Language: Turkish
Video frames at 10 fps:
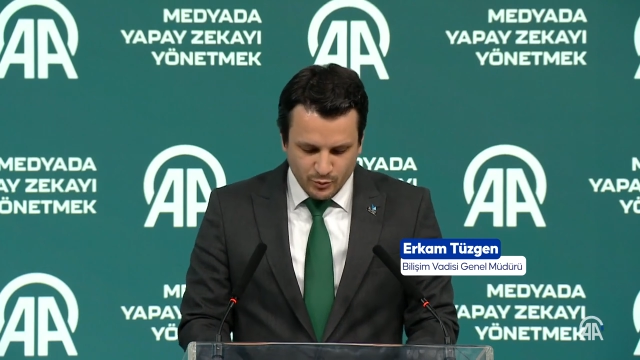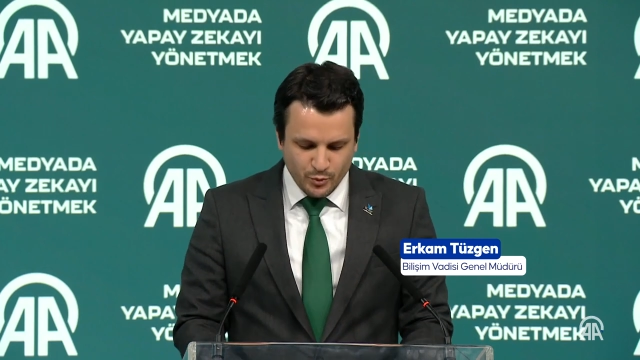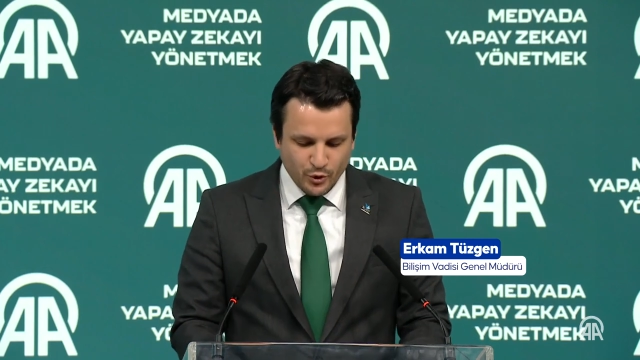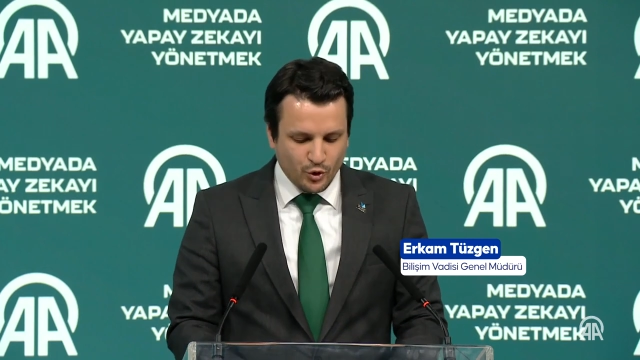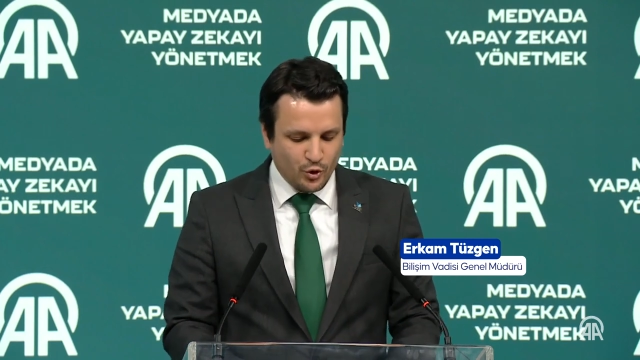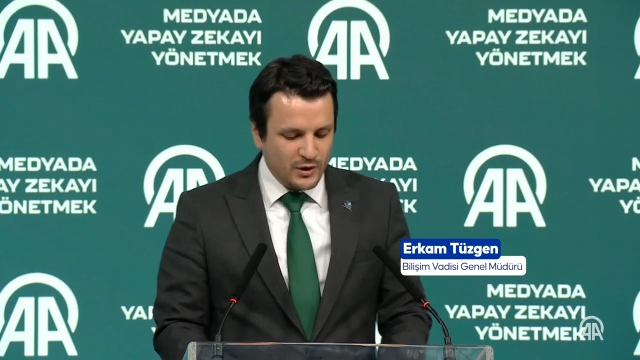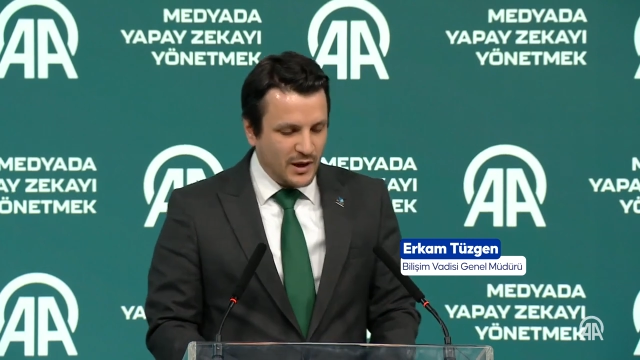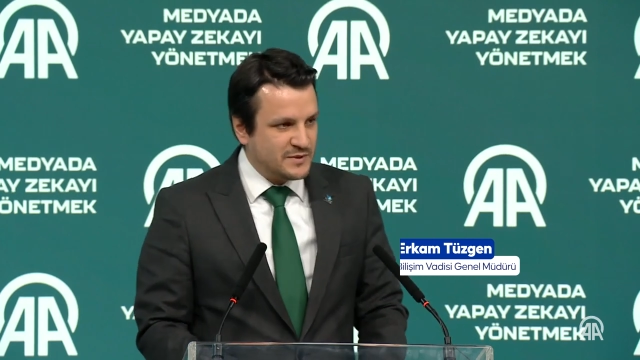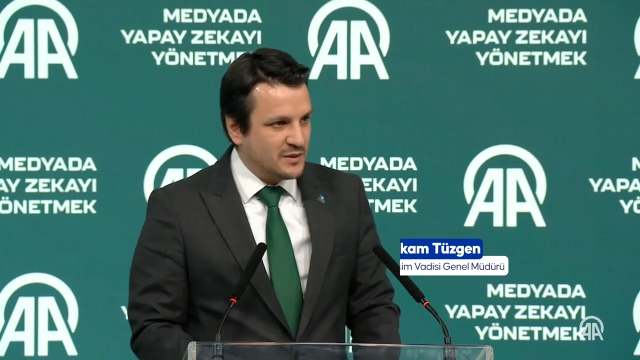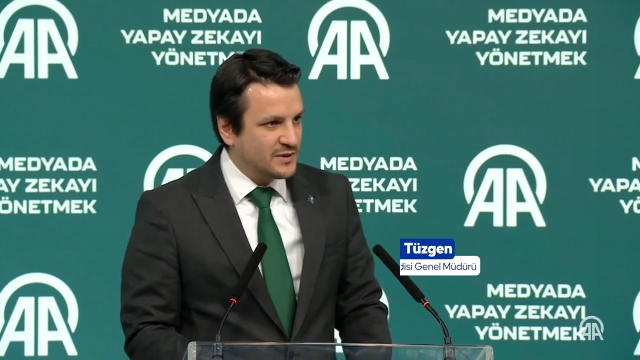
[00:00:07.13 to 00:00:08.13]
Bu protokol
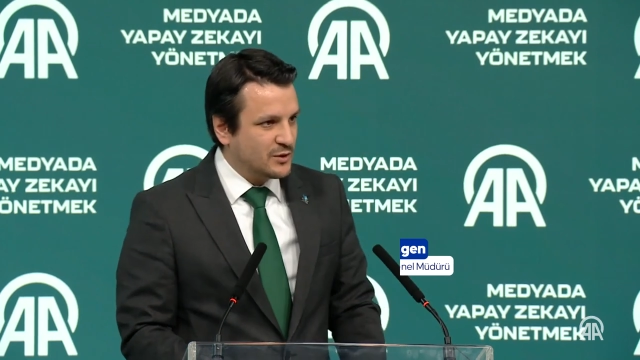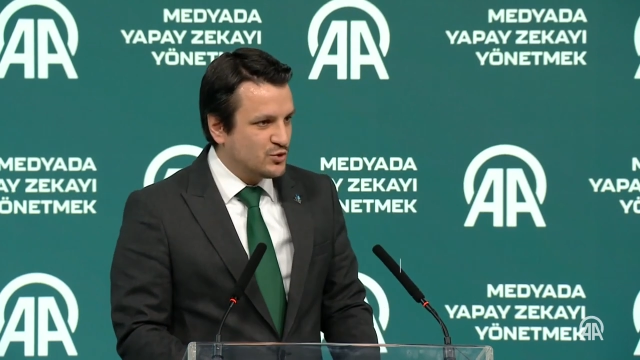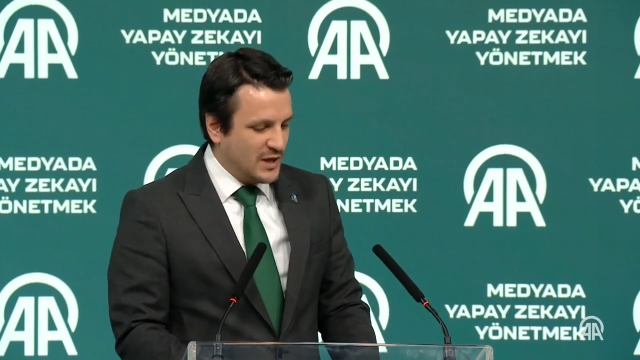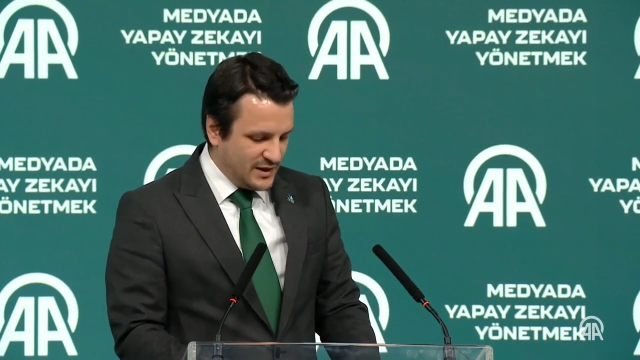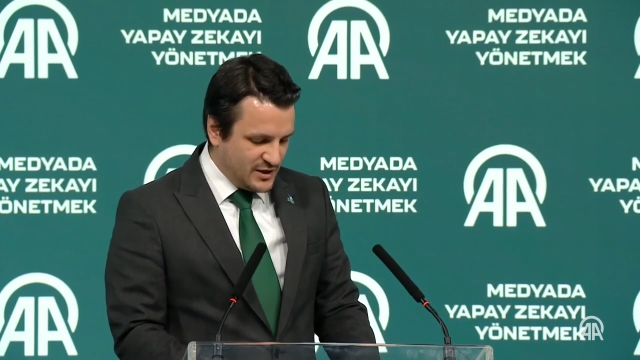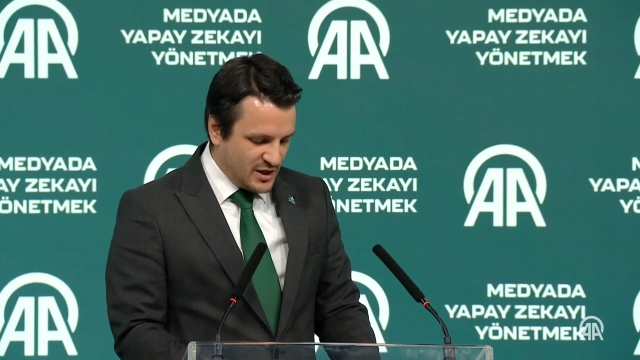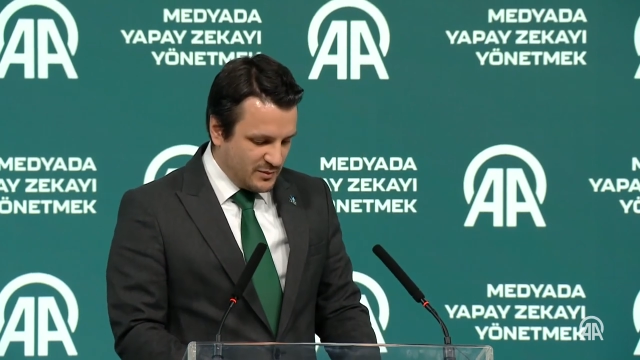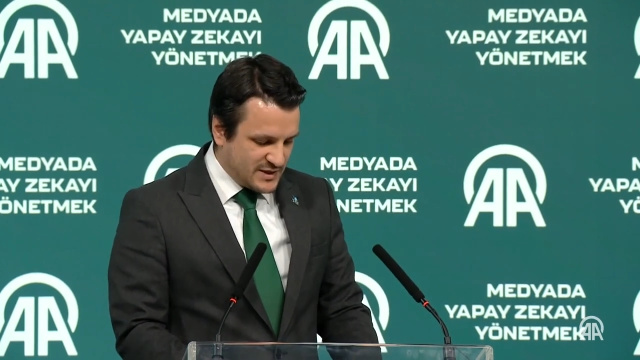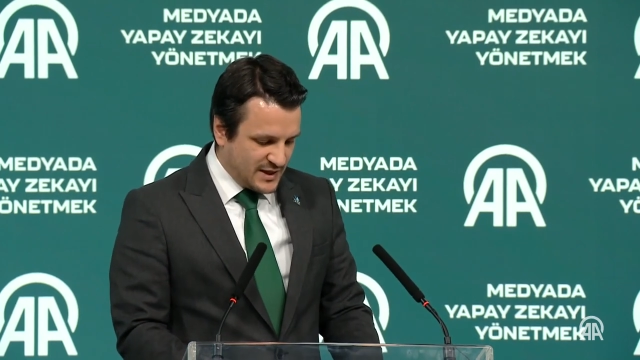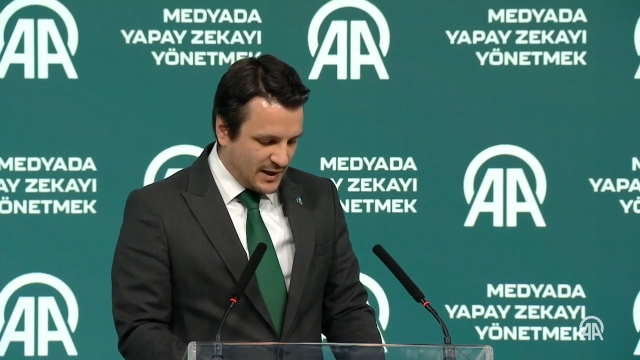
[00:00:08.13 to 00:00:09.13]
kapsamında
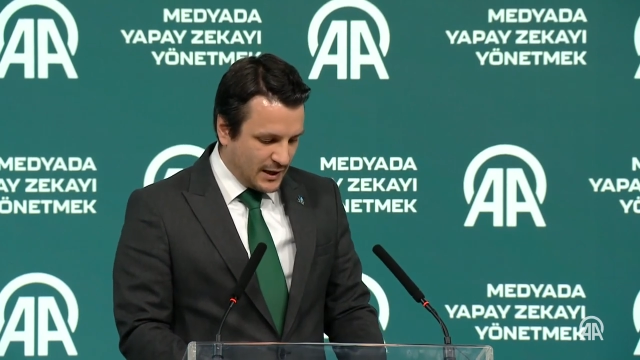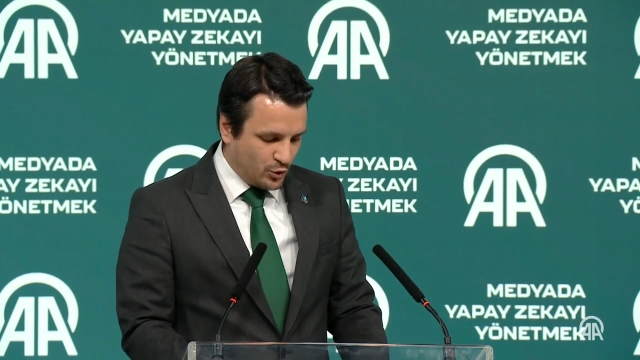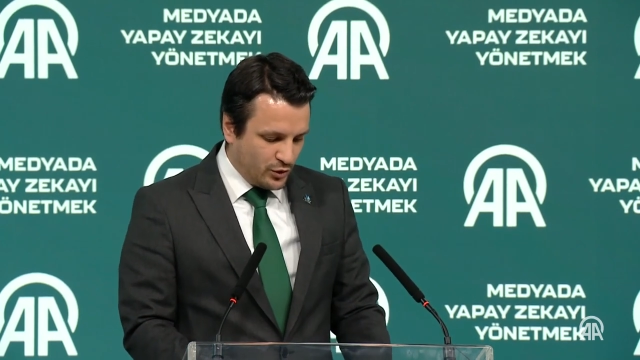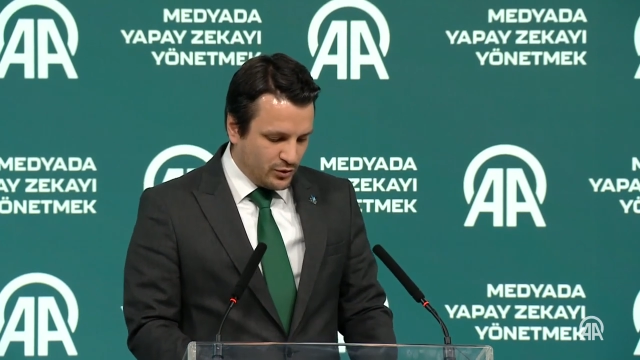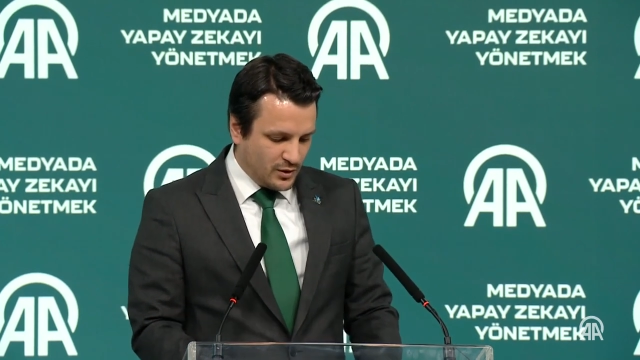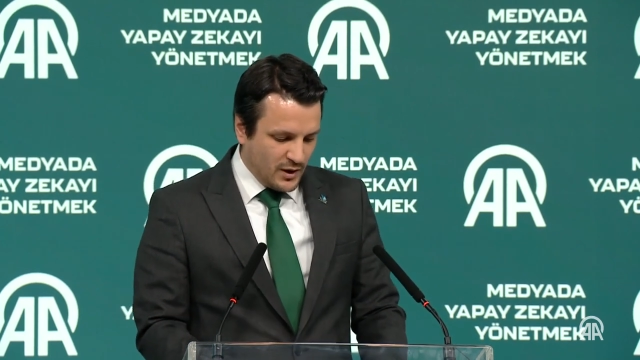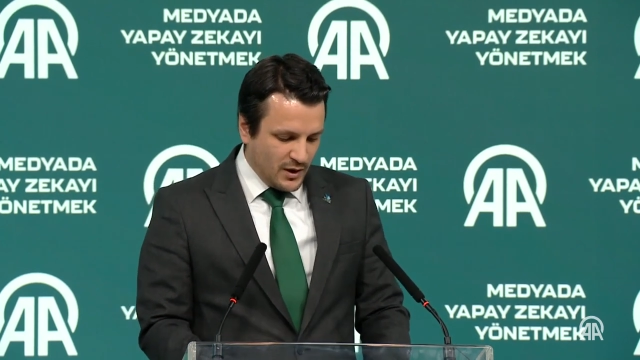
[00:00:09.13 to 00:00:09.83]
düzenleyeceğimiz hackathon